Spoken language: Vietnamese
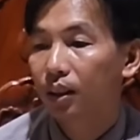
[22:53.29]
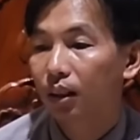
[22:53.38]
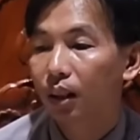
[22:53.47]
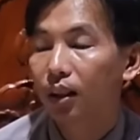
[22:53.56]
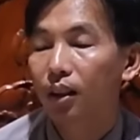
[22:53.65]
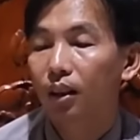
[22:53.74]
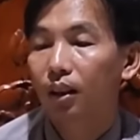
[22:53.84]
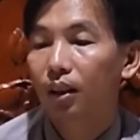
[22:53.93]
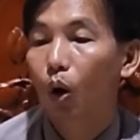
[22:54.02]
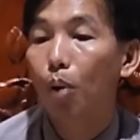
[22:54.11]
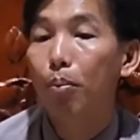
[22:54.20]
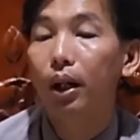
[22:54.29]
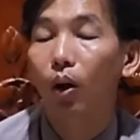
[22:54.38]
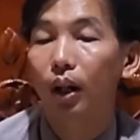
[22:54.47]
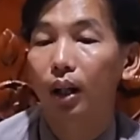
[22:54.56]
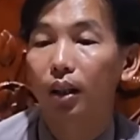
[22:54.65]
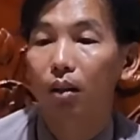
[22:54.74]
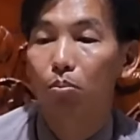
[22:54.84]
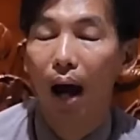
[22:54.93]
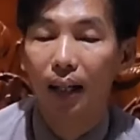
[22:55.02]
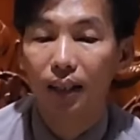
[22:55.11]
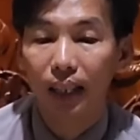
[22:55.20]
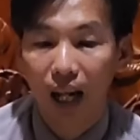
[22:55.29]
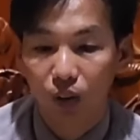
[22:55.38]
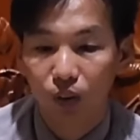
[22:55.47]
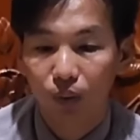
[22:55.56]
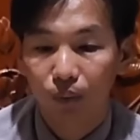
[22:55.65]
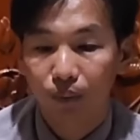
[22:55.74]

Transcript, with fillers: đó đó mới gọi là tình bạn với nhau